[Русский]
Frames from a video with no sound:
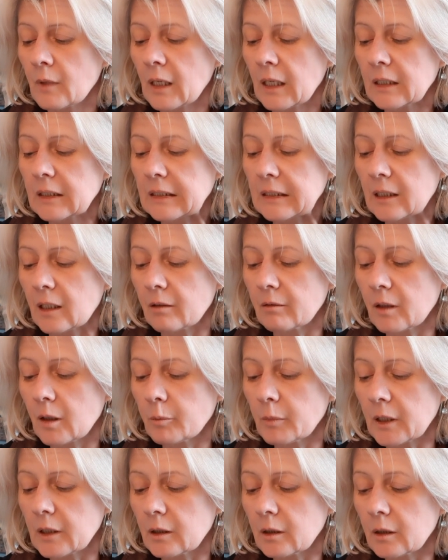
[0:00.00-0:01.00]
слова
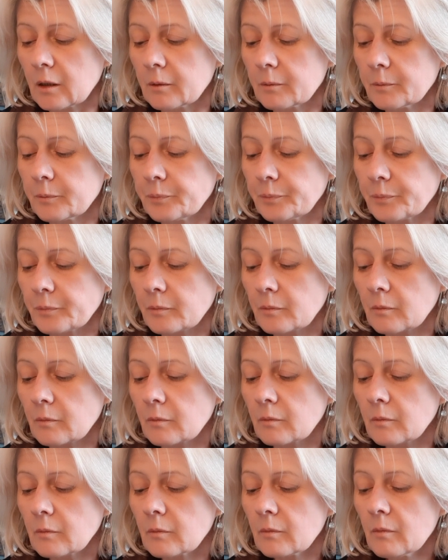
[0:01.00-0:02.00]
мои.
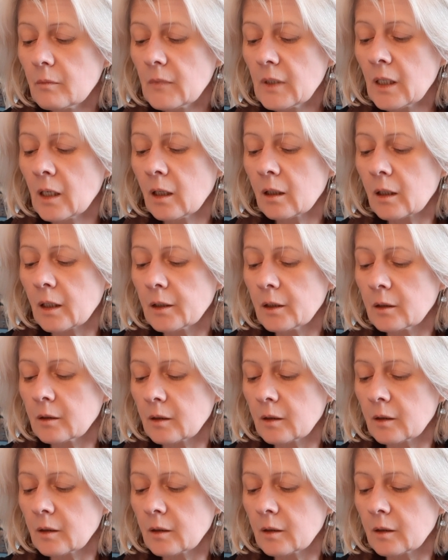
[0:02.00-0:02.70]
Храни